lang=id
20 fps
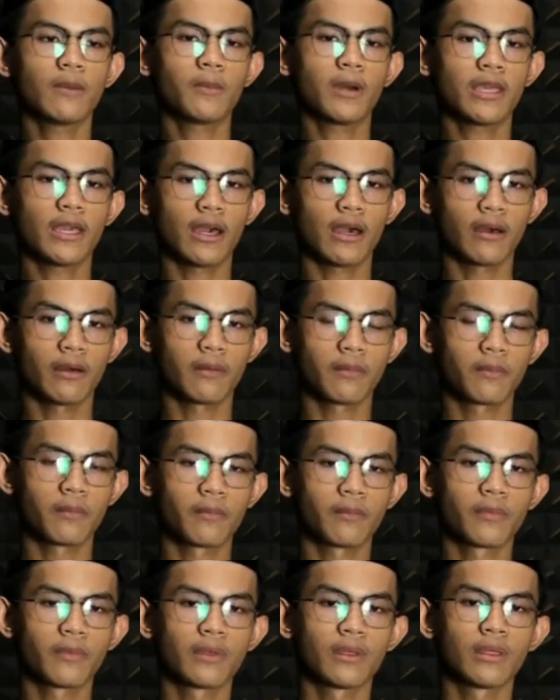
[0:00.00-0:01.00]
maya.
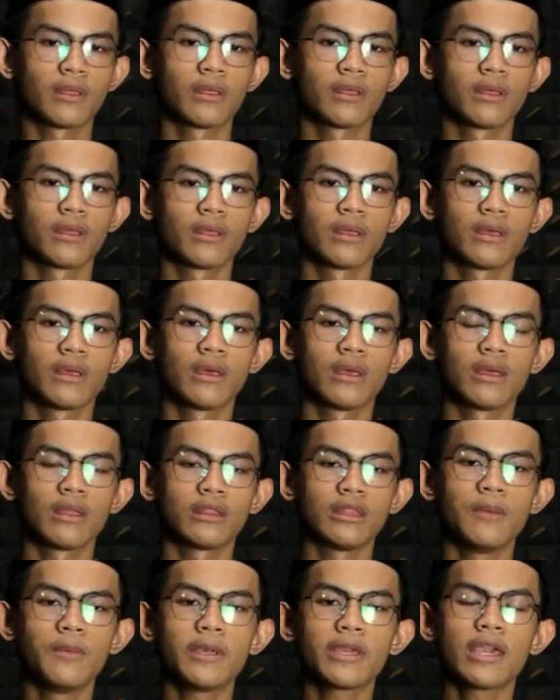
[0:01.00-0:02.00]

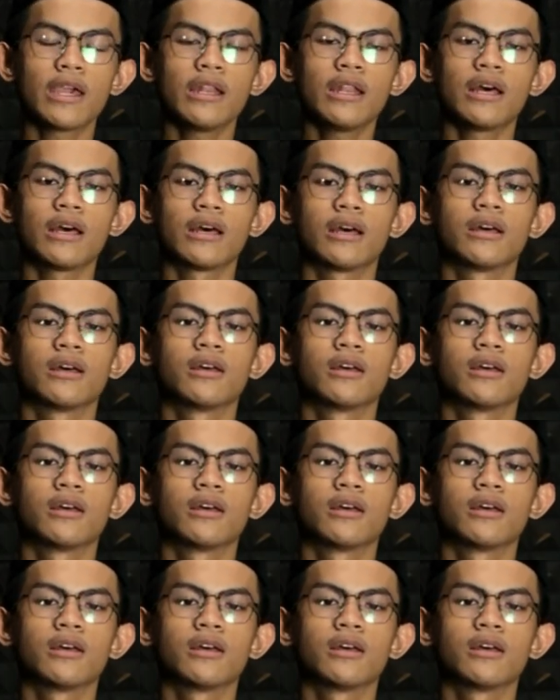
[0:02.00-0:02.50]
Demikianlah